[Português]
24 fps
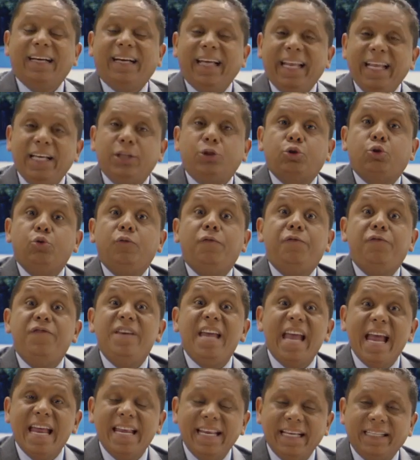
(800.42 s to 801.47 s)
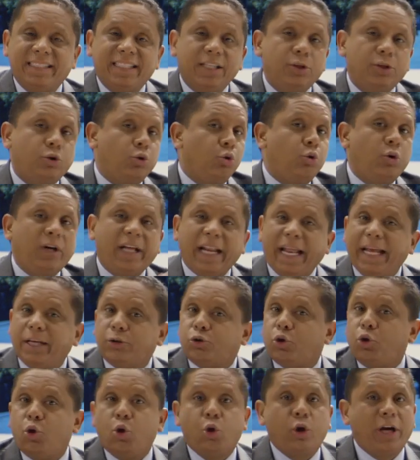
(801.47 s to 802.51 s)
Cristo vem se tu crees
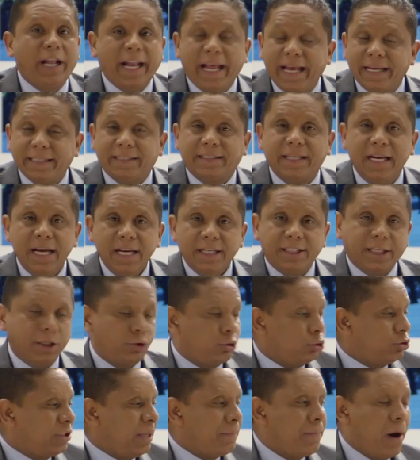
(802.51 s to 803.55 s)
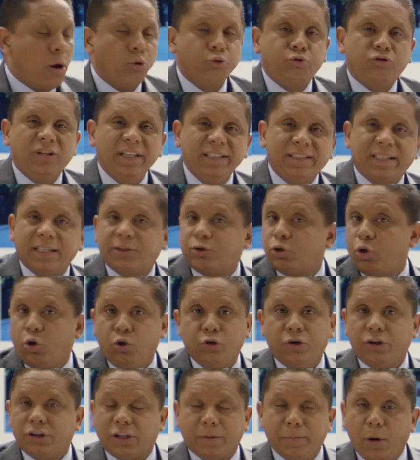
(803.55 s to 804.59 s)
ou não crees, se tu te bautizas ou
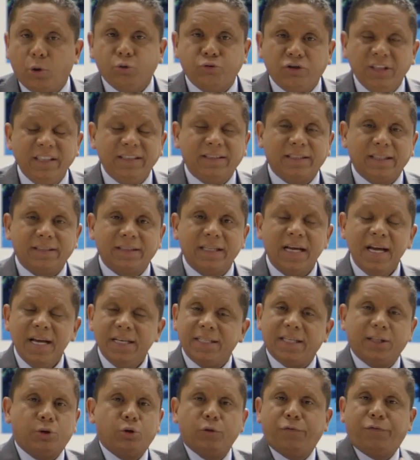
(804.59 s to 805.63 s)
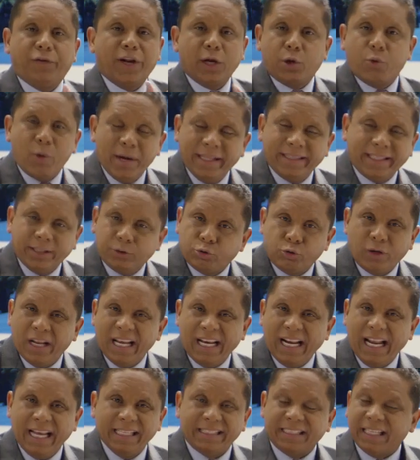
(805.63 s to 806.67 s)
não te bautizas, se tu frequentas uma
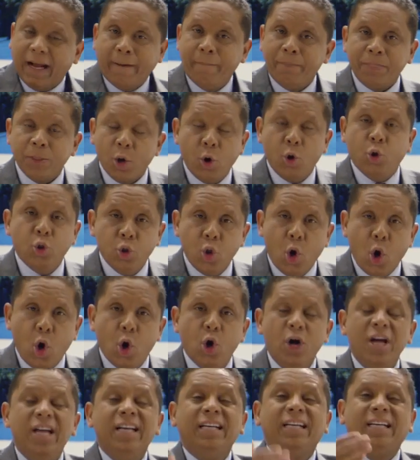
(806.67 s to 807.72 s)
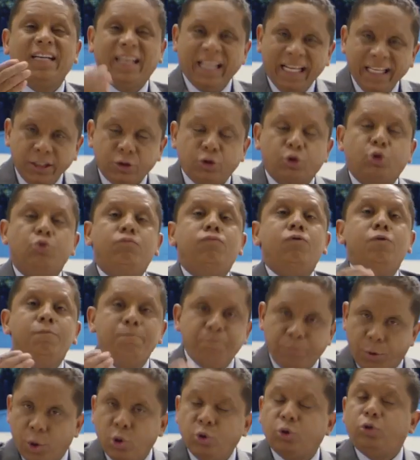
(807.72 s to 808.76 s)
igreja ou não, Cristo muito
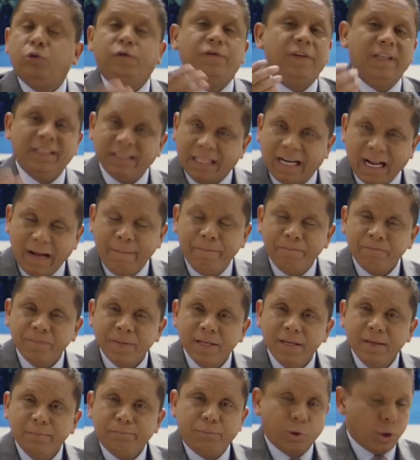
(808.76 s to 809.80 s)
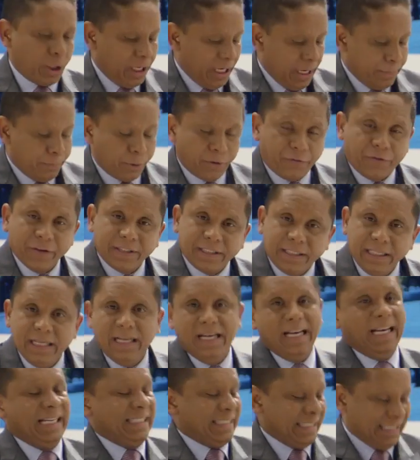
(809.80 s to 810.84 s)
pronto vendrá, porque a
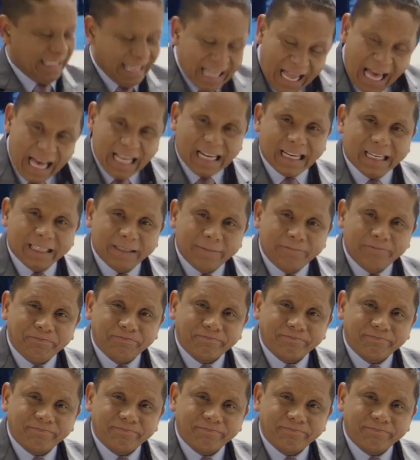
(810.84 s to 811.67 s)
profecia é clara.